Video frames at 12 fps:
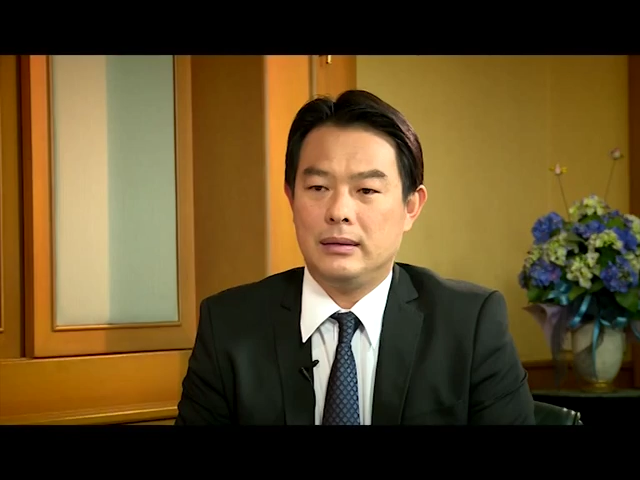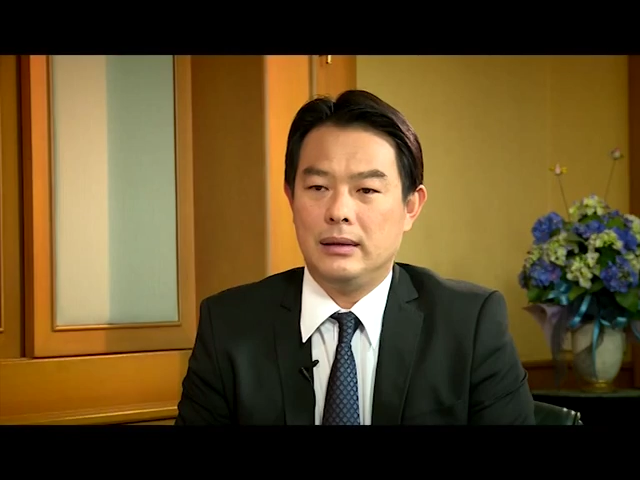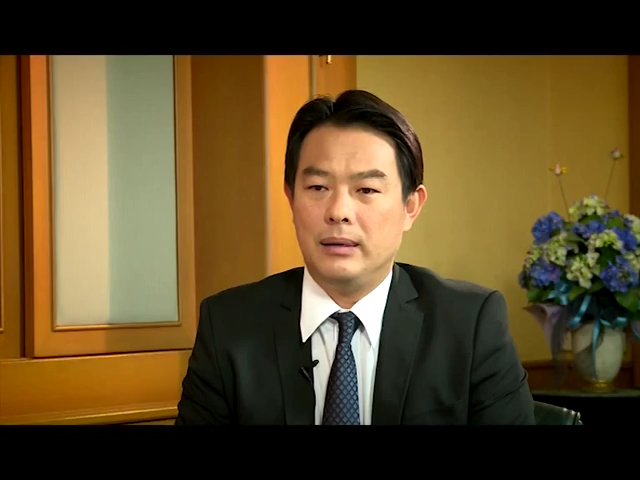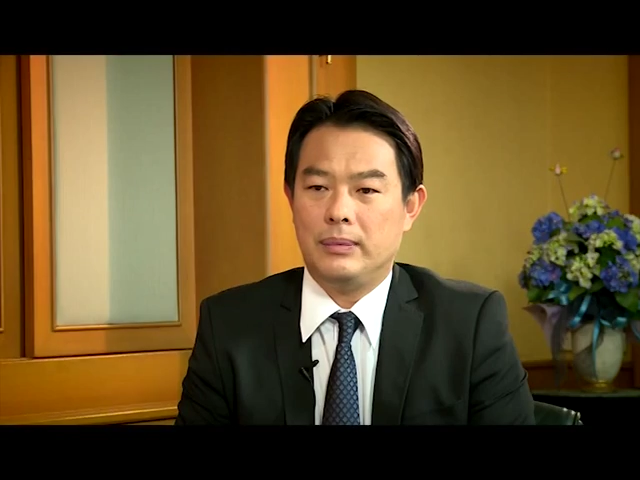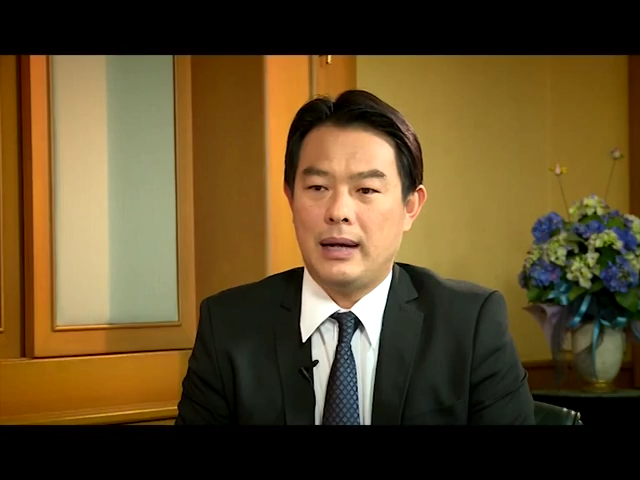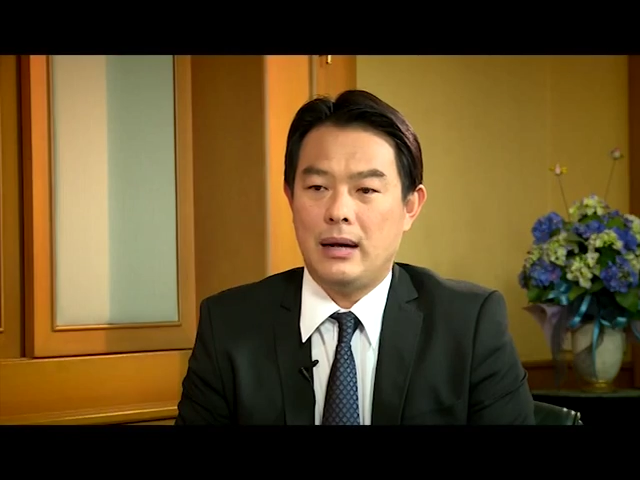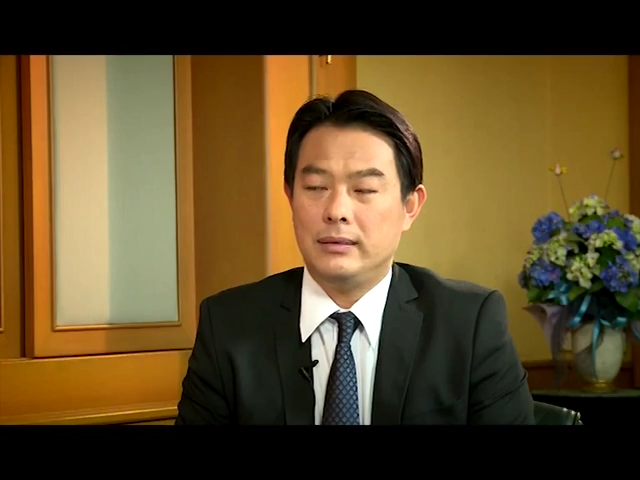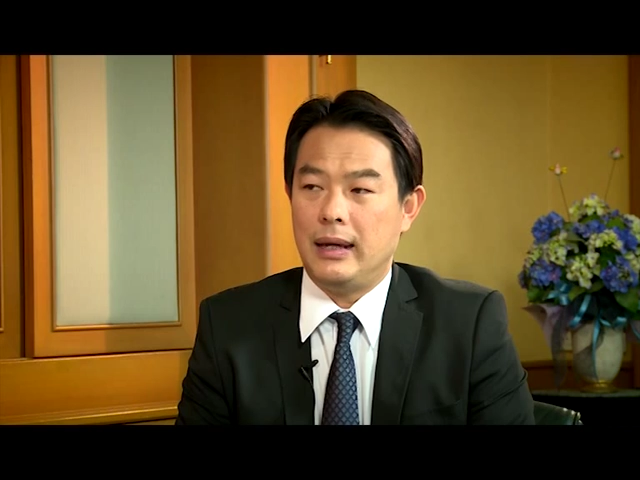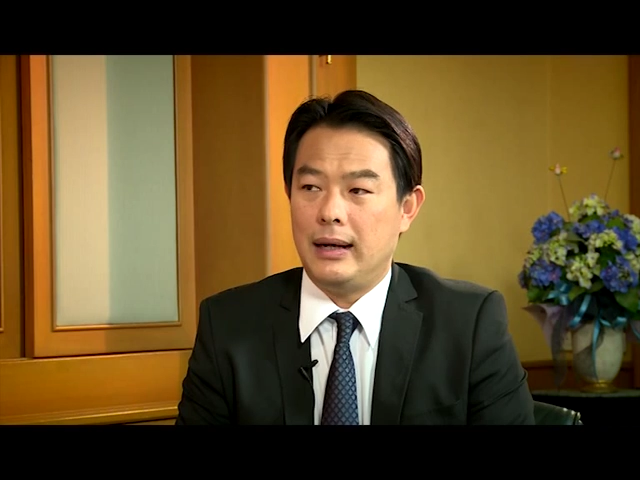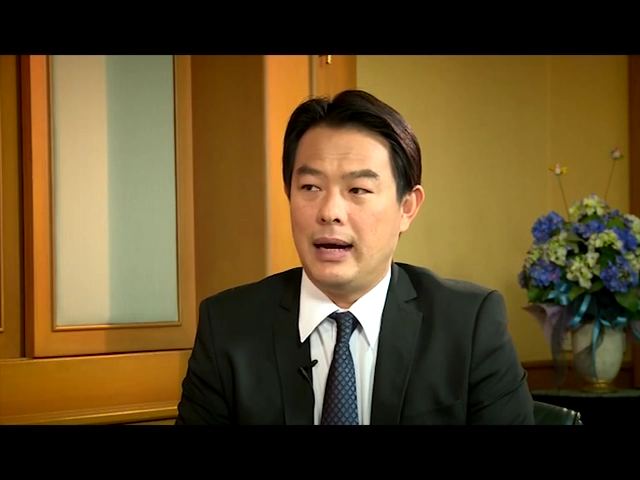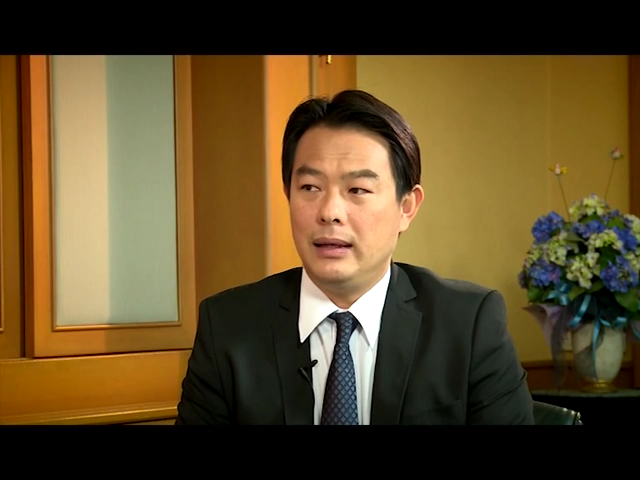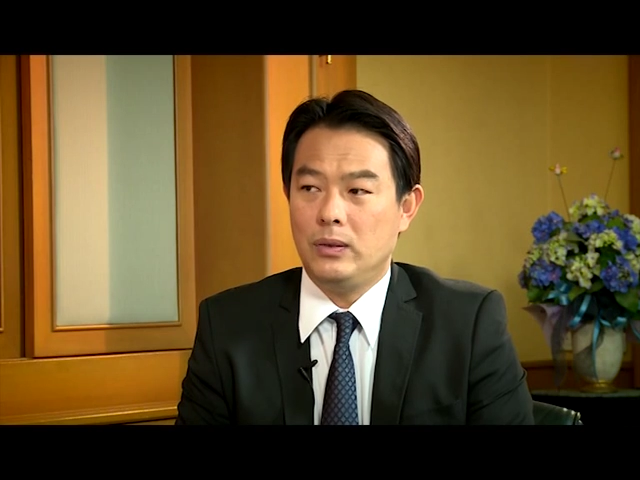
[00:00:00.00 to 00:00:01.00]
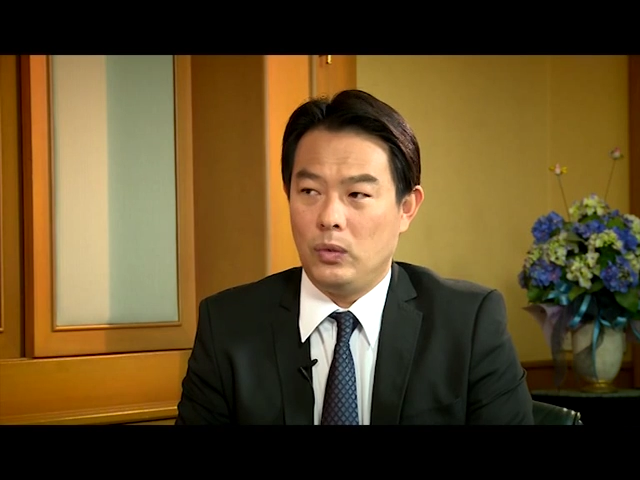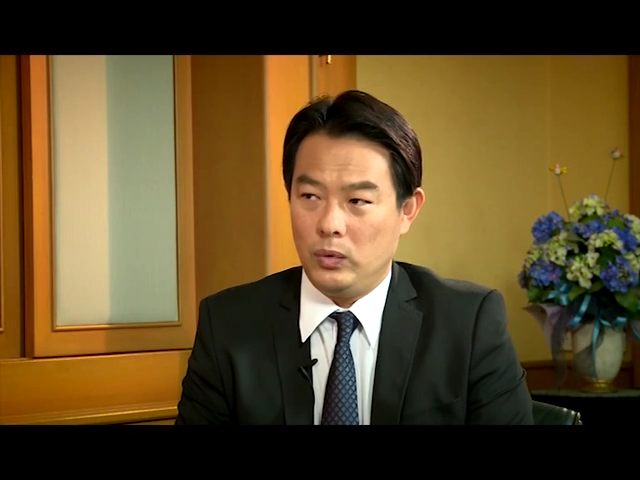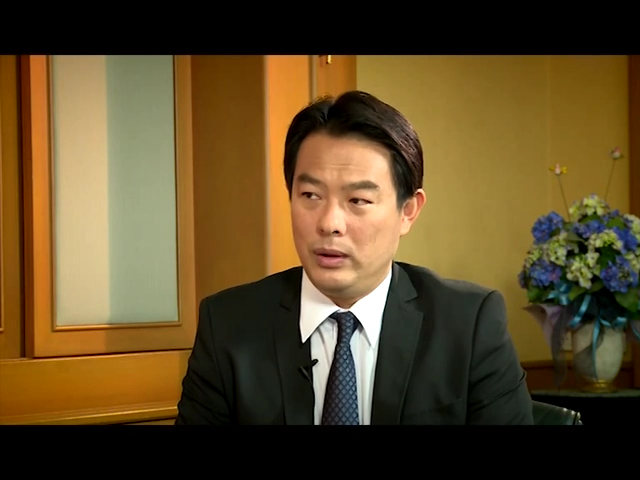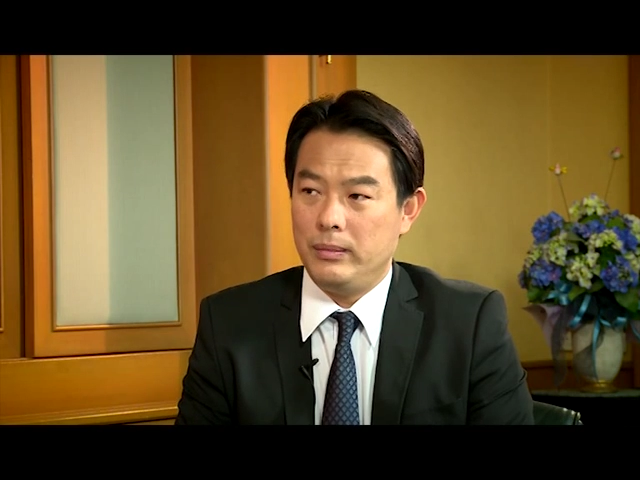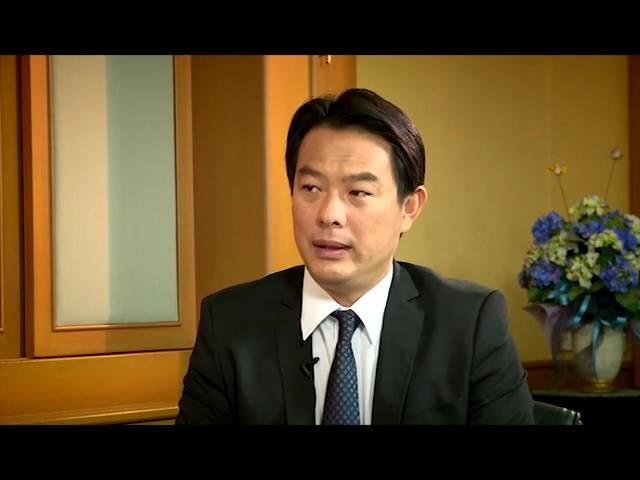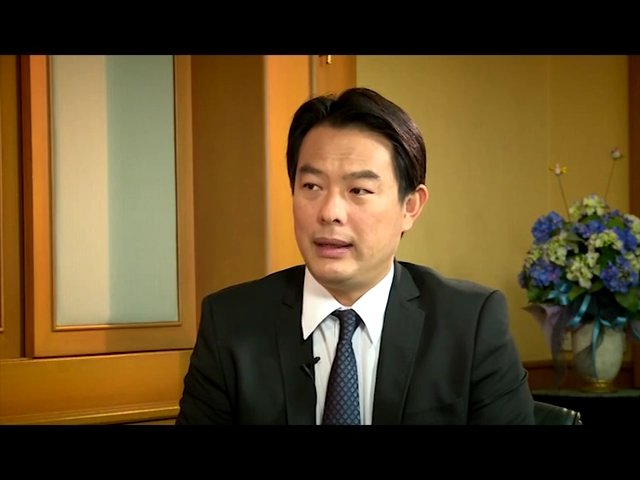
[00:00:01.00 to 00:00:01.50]
เกือบ9แสนล้านที่ตกอ
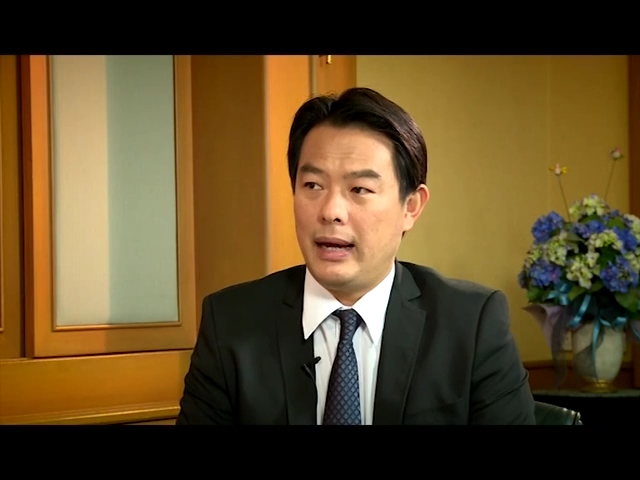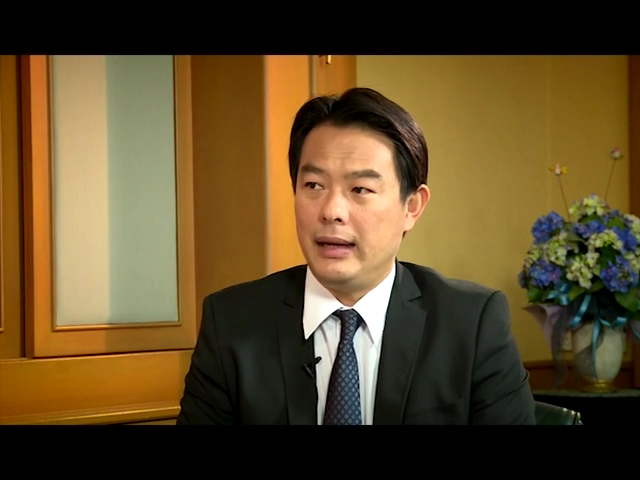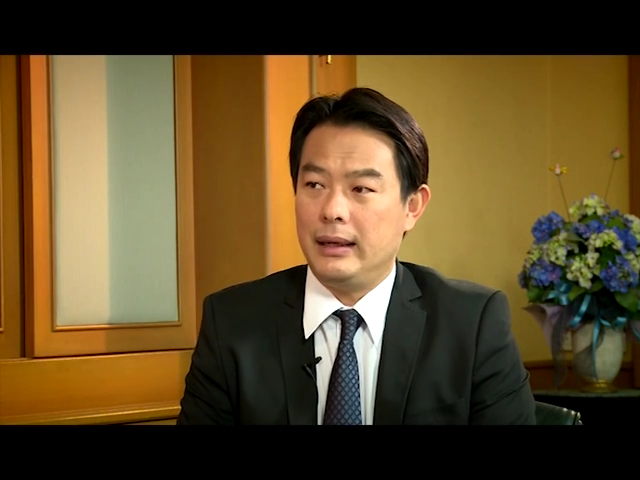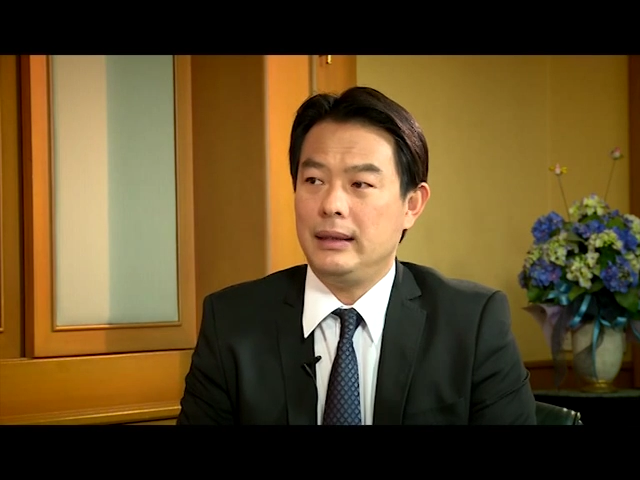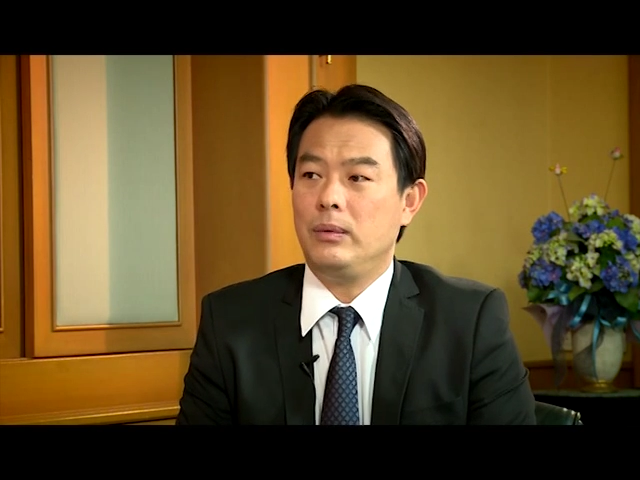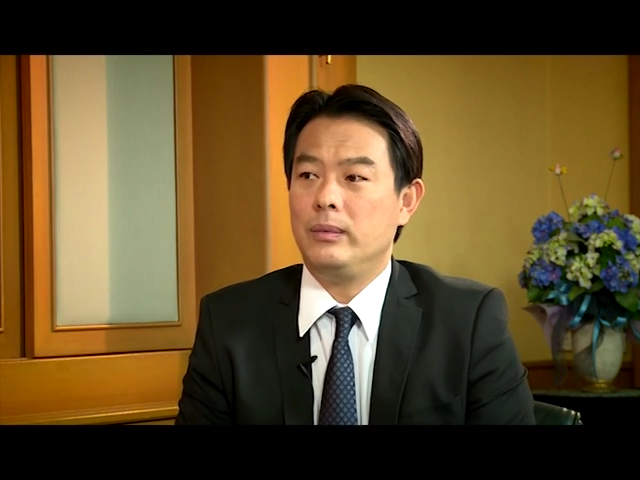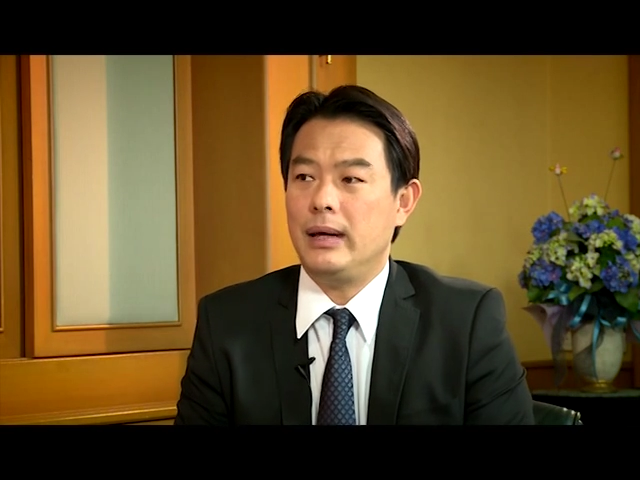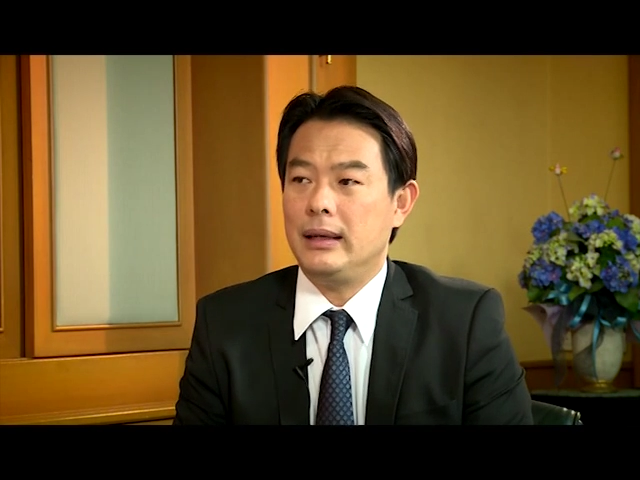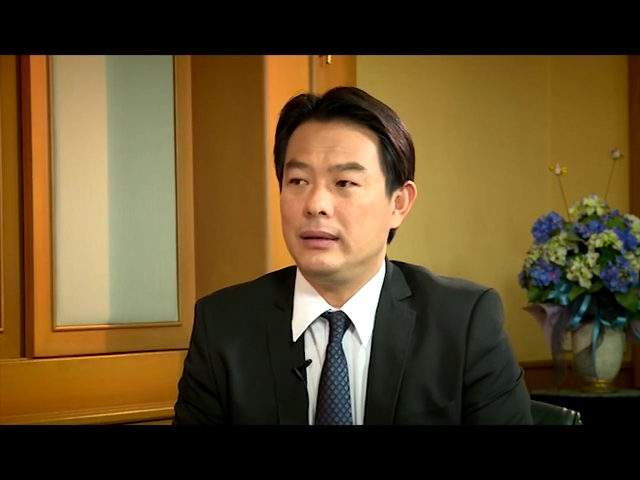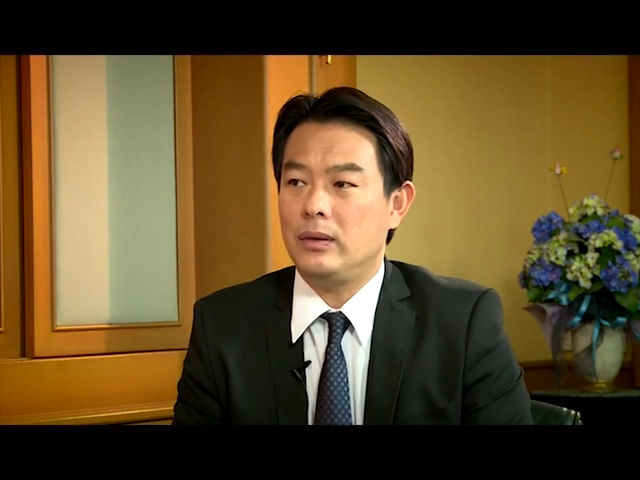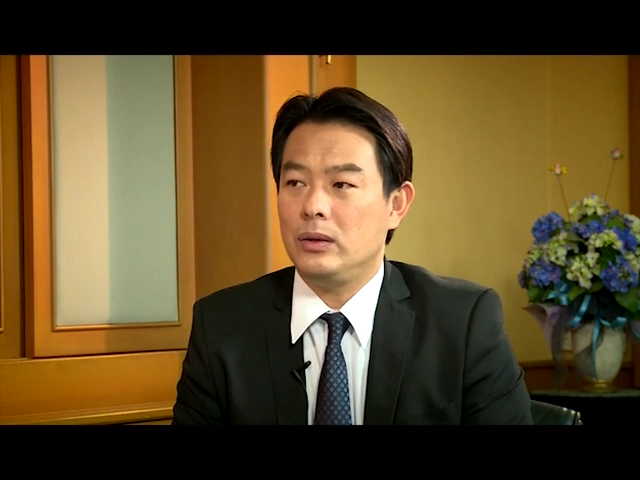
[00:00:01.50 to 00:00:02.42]
ยู่ในเมืองไทยอย่างที่ผมเรียน